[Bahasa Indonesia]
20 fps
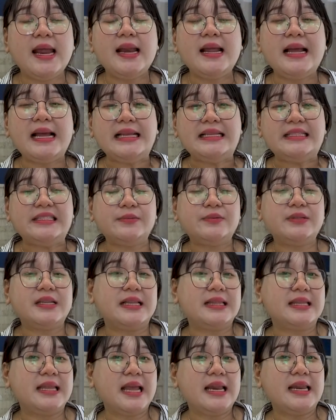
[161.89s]
dengan
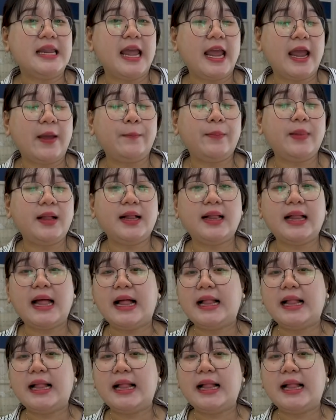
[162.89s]
chipsetnya di Apple